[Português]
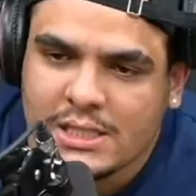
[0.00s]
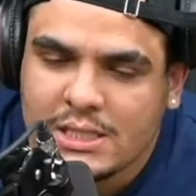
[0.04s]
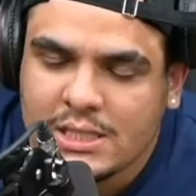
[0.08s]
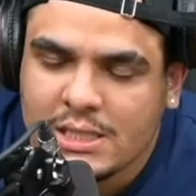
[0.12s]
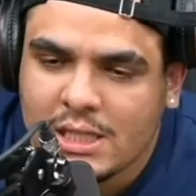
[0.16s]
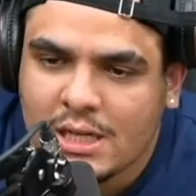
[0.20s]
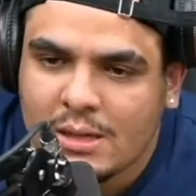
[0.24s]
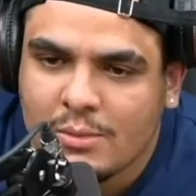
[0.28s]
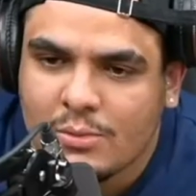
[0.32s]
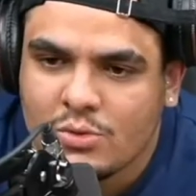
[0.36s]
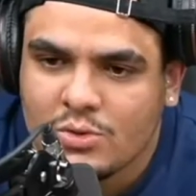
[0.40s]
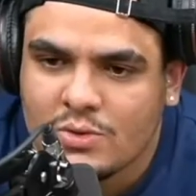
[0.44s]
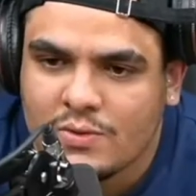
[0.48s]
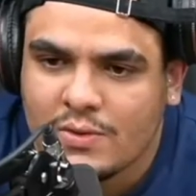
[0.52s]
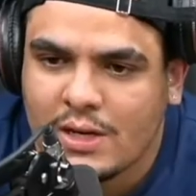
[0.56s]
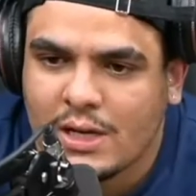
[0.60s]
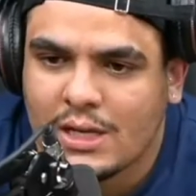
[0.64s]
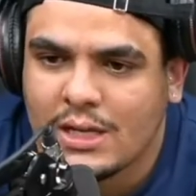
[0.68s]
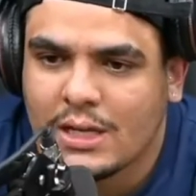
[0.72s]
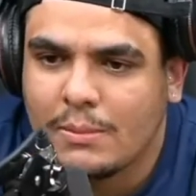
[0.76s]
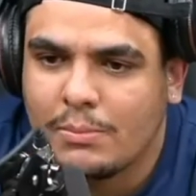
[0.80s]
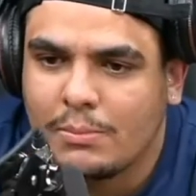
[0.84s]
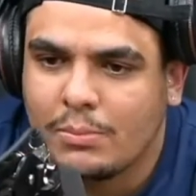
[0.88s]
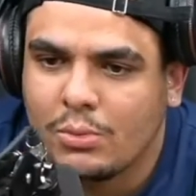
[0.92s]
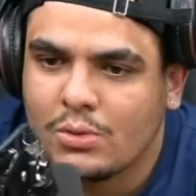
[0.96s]
a gente ama uns
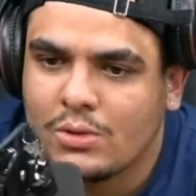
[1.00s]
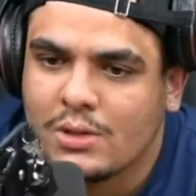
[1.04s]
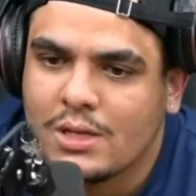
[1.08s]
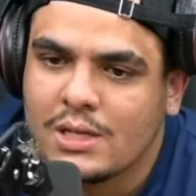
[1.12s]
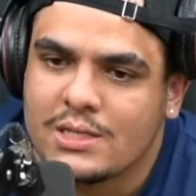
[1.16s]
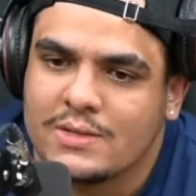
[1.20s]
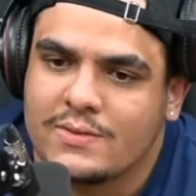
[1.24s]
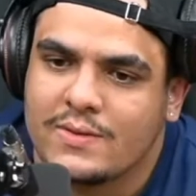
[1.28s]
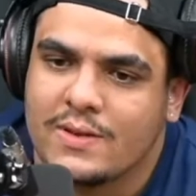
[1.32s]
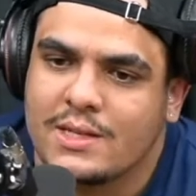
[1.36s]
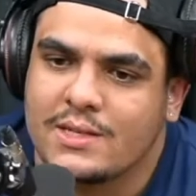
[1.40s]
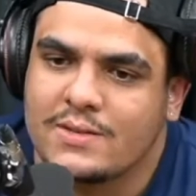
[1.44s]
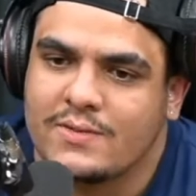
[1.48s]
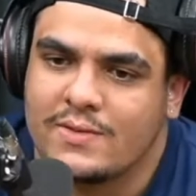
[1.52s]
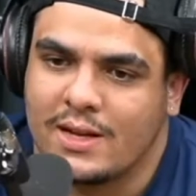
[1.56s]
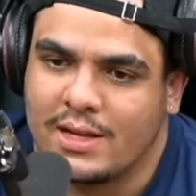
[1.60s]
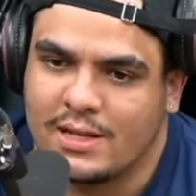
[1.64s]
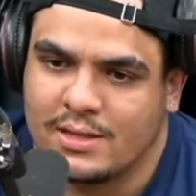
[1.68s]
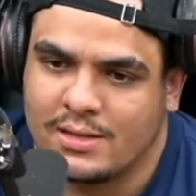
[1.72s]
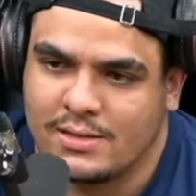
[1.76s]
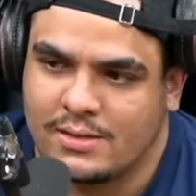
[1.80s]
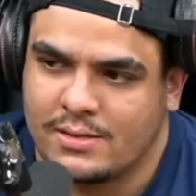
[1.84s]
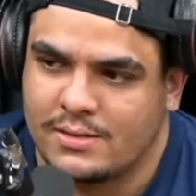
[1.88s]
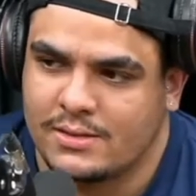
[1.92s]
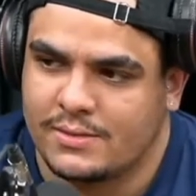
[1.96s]
filha da puta às vezes. É mano.
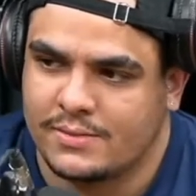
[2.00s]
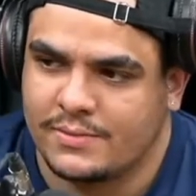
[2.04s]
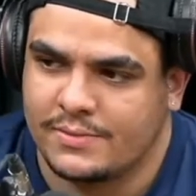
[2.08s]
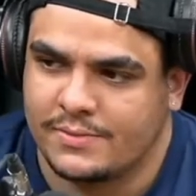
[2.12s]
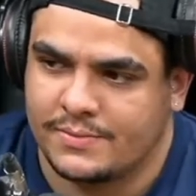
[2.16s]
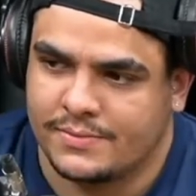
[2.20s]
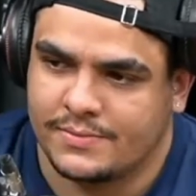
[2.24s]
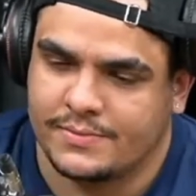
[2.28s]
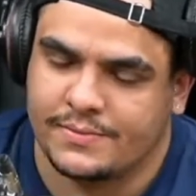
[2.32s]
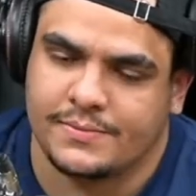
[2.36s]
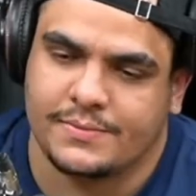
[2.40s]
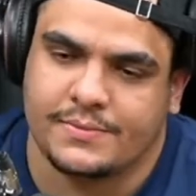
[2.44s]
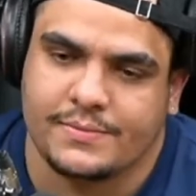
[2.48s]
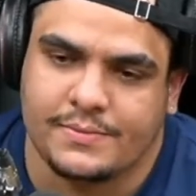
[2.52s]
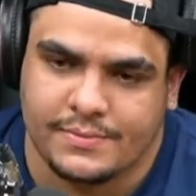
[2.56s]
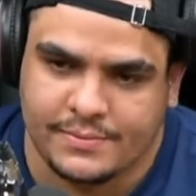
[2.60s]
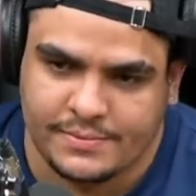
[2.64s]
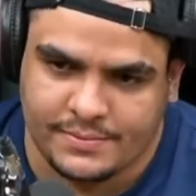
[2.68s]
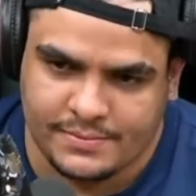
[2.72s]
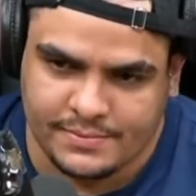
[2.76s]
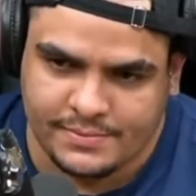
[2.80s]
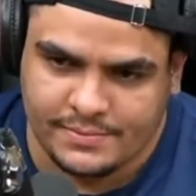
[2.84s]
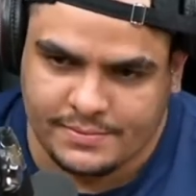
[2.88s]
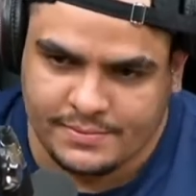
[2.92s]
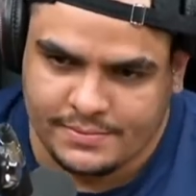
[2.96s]
verdade.
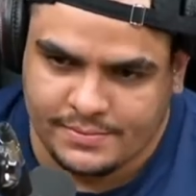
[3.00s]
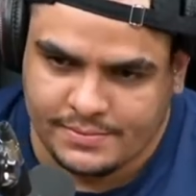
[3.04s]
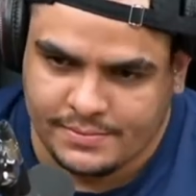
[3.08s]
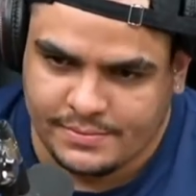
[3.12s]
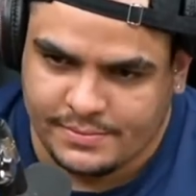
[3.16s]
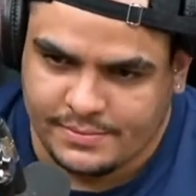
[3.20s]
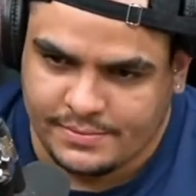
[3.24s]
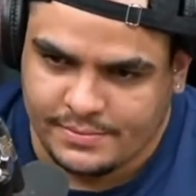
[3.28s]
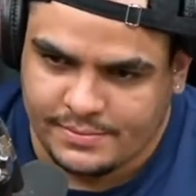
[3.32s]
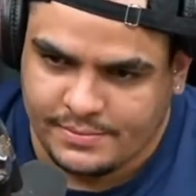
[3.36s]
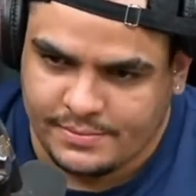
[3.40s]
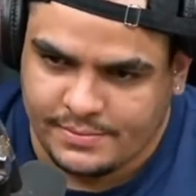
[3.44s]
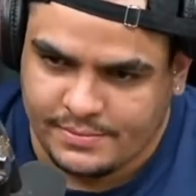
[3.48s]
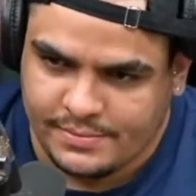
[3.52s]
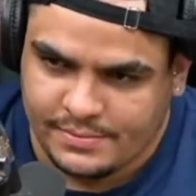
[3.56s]
Mas você pode ter